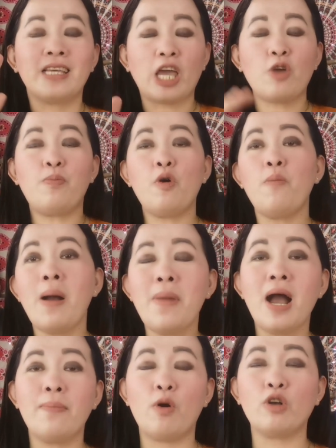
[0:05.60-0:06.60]
Kayo po ba
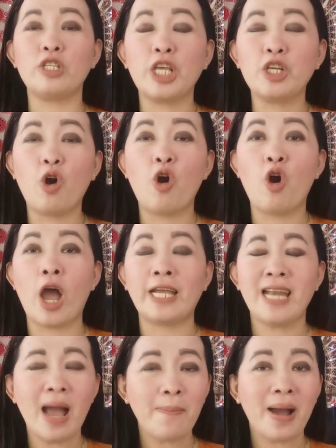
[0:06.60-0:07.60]
mga bossing ko
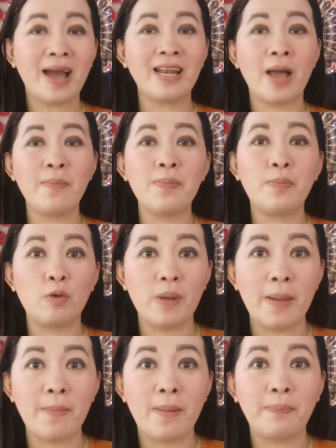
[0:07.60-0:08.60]
ay napakaraming
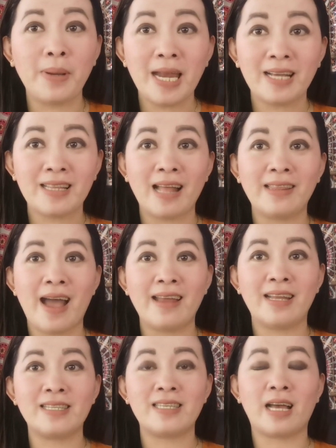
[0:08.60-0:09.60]
problemang
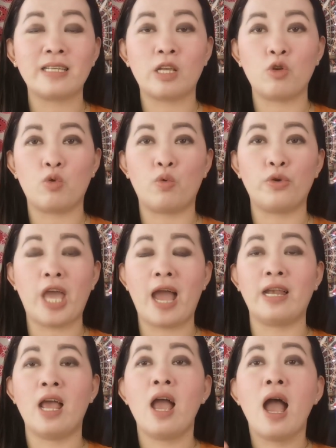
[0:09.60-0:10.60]
pinagdadaanan sa
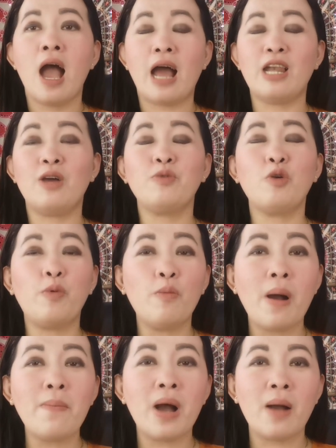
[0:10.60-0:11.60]
kasalukuyan? Alam nyo
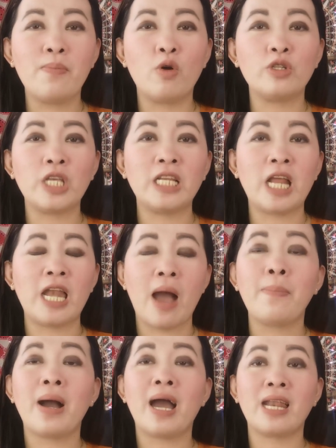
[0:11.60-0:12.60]
po ba mga bossing na
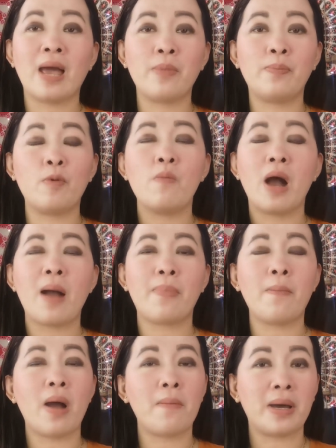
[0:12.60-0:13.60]
napakarami po
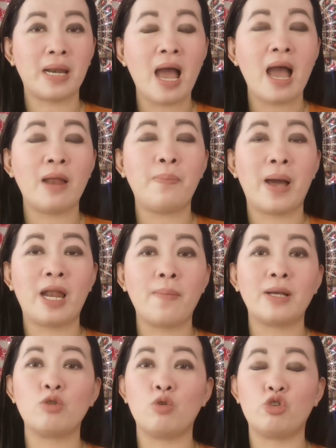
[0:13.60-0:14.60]
mga pamamaraan para
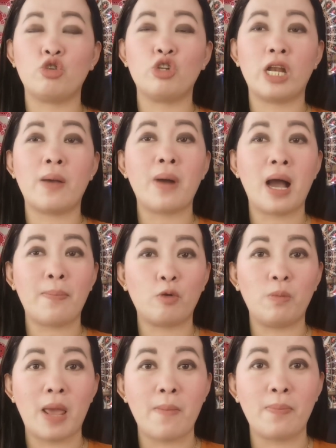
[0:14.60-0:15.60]
masolusyonan ang mga
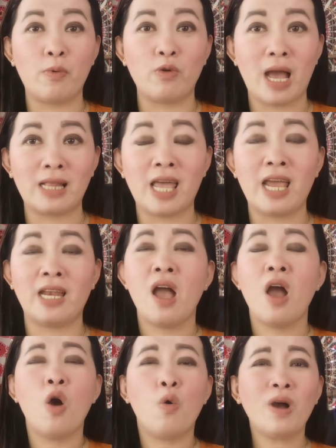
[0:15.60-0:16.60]
problema po natin?
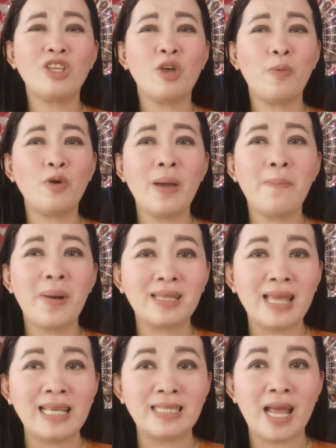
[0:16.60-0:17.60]
Huwag nyo po yung
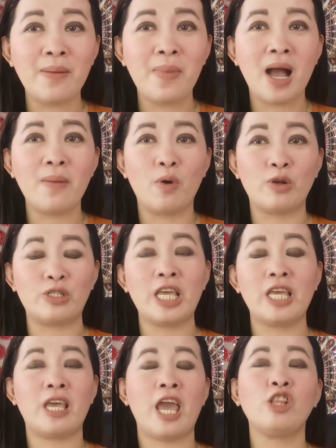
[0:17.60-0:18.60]
pagtiisan mga
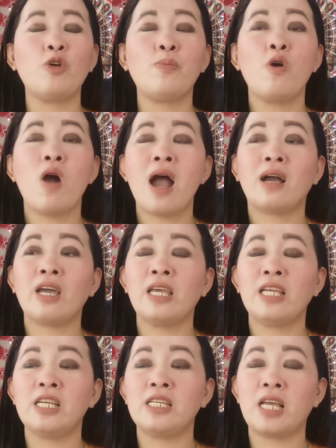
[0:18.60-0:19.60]
bossing. Ito pong
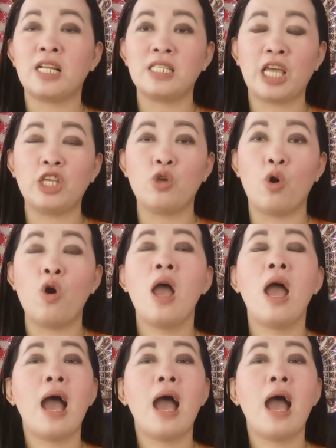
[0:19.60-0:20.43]
aking isishare sa inyo